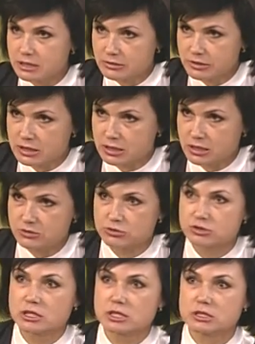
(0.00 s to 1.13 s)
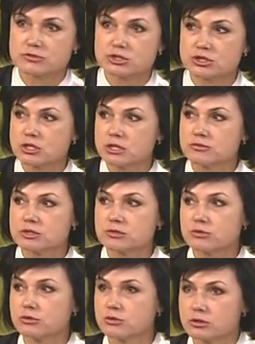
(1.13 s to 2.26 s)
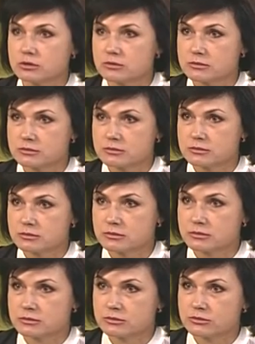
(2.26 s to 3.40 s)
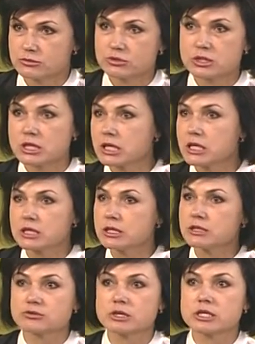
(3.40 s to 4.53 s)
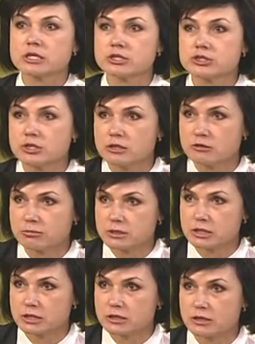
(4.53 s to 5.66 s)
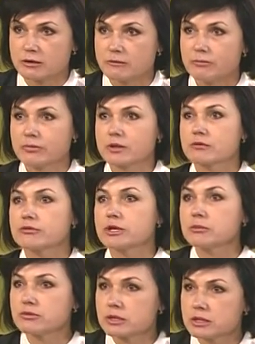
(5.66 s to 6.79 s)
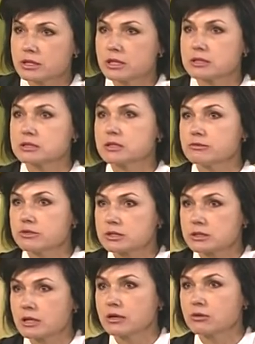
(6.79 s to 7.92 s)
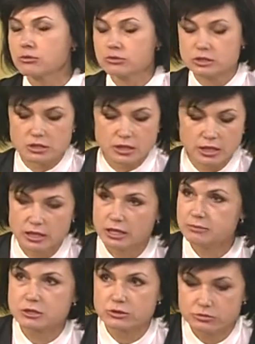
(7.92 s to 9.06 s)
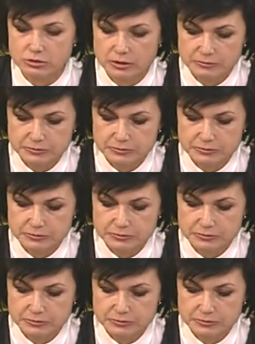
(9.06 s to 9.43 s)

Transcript: этого растения осуществляется в течение всего года. Угу. То есть никаких нет ограничений в посадке. Во время вегетации, весна, осень, абсолютно.